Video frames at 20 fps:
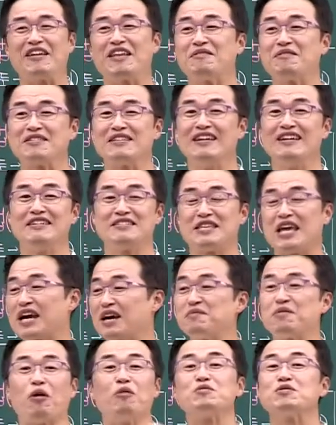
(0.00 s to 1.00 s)
왜냐면
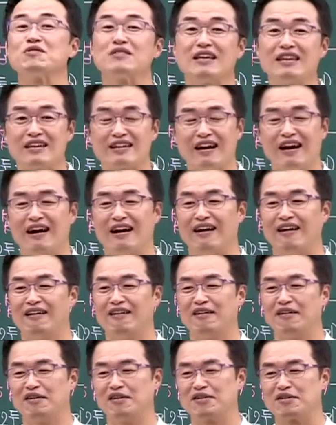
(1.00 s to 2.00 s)
세금을 엄청 내니까
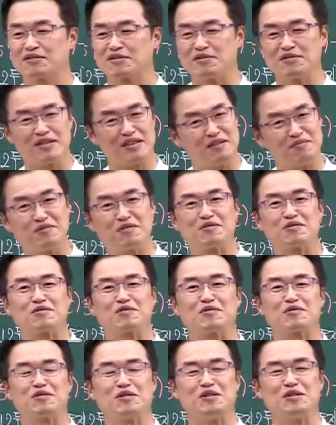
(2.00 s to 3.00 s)
선생님은
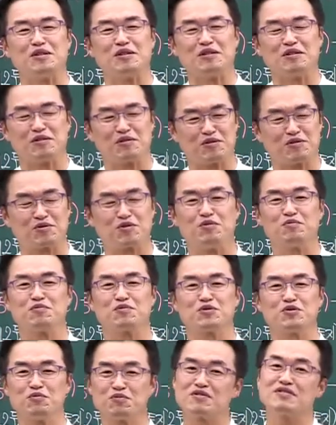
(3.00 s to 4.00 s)
좀,
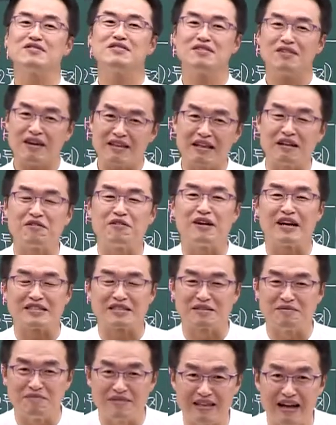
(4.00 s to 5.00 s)
좀 쓰셔야 될 것
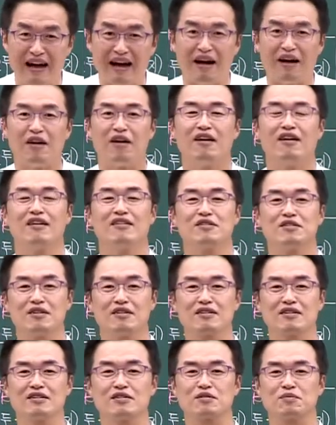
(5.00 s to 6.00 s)
같습니다.
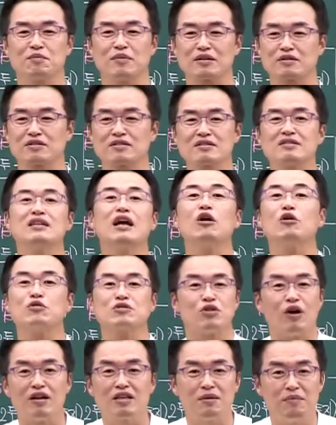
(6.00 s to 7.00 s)
그래서 막 쓰라고
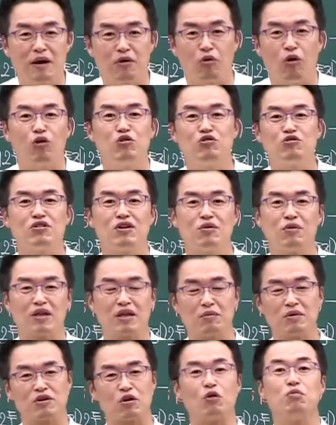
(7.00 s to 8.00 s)
저한테 막 권유를 해요.
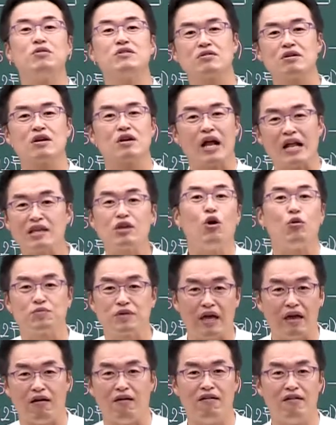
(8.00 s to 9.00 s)
왜냐면 경비처리 할게
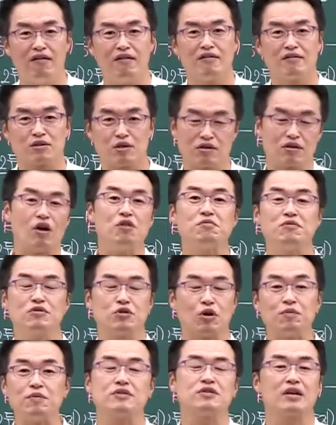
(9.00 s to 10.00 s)
없대요. 저는 경,
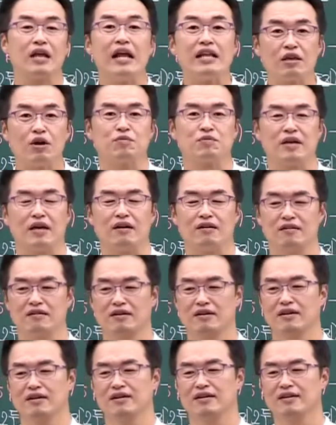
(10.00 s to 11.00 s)
경비처리 할게 없대요.
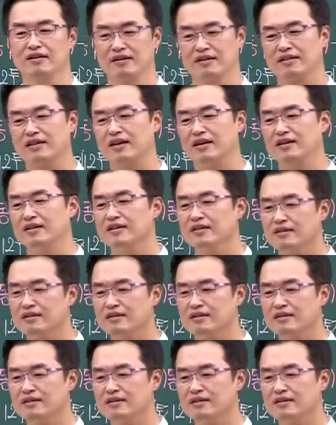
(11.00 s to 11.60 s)
근데